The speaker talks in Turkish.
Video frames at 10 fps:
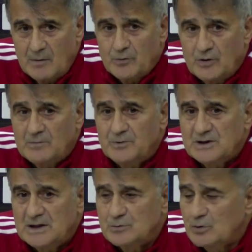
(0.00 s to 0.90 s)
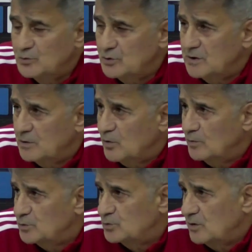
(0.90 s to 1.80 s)
Böyle bir şeyin sonucu olarak
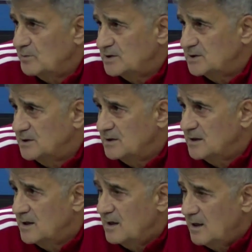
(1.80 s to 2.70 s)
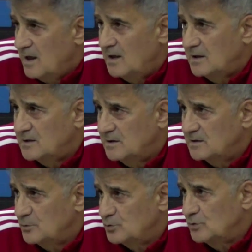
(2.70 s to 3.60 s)
olumsuz olmasının hayal
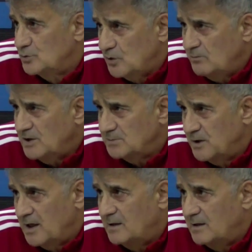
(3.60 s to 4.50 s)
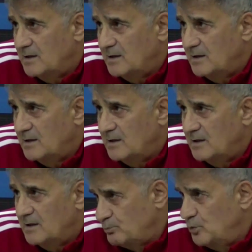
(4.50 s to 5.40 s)
kırıklığı, üzüntüsü olmaz mı yani?
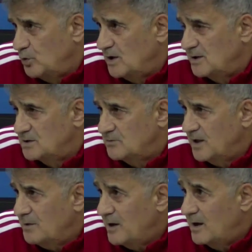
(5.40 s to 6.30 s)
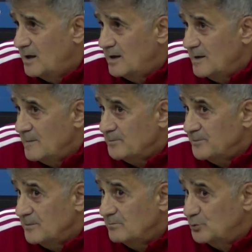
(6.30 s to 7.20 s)
Çok büyük etkisi var ama
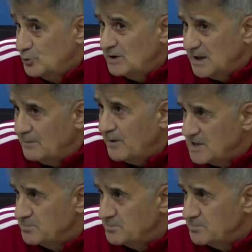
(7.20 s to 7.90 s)
bunu yenip